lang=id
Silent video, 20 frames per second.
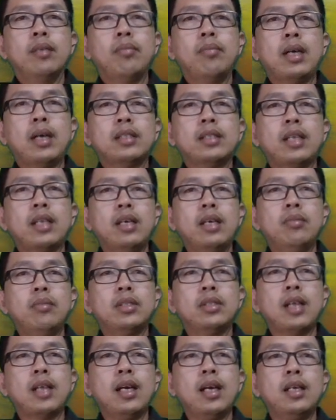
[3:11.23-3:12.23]
bangsa yang
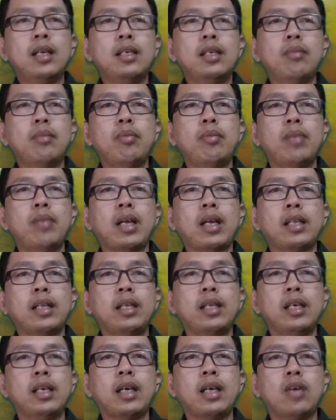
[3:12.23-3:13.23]
besar dan
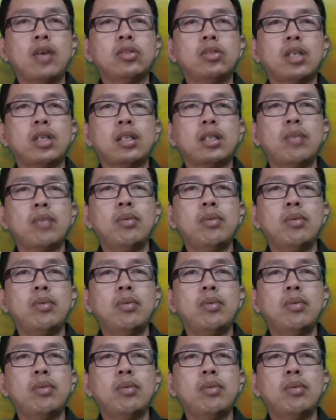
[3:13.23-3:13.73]
memberkati engkau serta